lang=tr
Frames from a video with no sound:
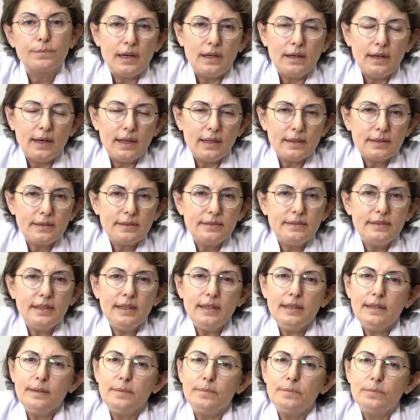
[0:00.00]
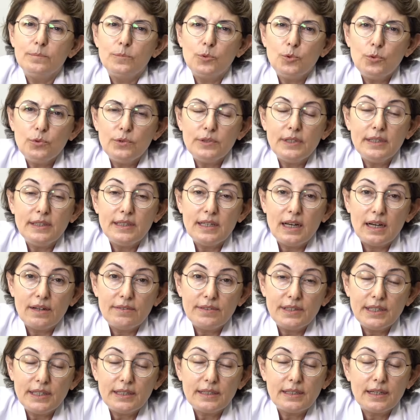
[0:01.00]
Halkta bu
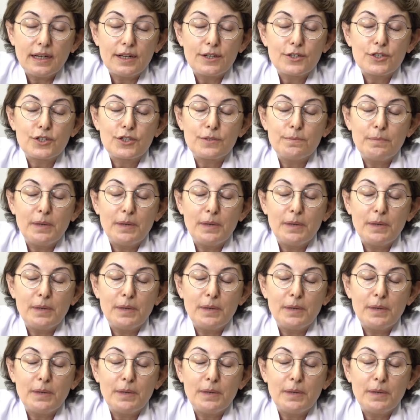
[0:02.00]
tedaviye karşı